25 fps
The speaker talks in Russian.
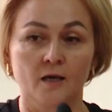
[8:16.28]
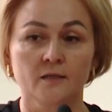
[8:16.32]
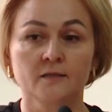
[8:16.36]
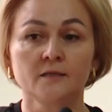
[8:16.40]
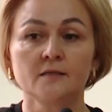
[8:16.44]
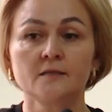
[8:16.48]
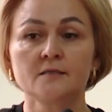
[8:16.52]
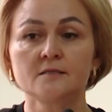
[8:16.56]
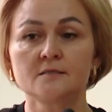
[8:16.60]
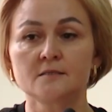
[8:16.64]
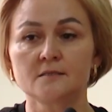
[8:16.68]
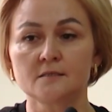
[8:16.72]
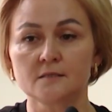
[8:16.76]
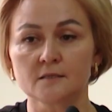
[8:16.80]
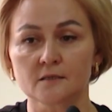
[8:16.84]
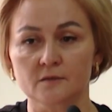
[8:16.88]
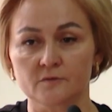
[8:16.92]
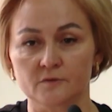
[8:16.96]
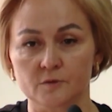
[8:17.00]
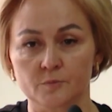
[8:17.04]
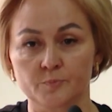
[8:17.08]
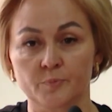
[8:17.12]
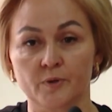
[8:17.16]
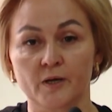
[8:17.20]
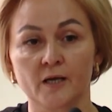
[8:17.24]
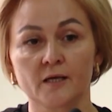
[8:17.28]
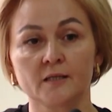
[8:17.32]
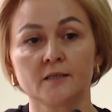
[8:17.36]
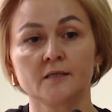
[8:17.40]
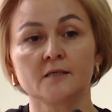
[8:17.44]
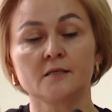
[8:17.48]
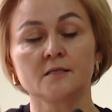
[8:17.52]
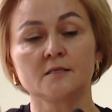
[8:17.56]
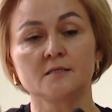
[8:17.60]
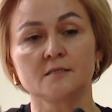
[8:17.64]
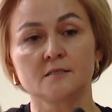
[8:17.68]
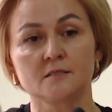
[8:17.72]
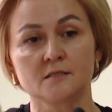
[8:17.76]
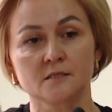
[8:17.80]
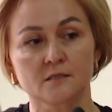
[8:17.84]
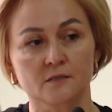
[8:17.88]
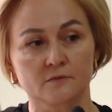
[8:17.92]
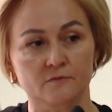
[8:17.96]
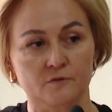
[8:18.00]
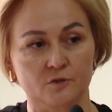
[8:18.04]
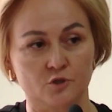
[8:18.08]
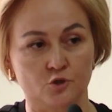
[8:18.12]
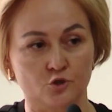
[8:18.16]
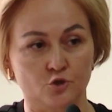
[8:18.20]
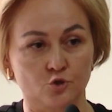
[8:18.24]
30 экспертов
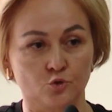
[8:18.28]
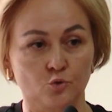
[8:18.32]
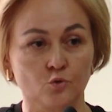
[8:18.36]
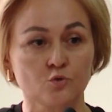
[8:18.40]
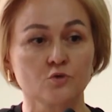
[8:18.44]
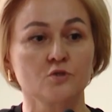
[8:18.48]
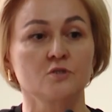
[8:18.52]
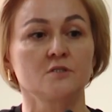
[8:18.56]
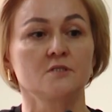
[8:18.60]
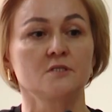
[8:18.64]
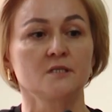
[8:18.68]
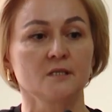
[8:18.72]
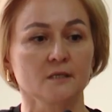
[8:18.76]
высокого уровня.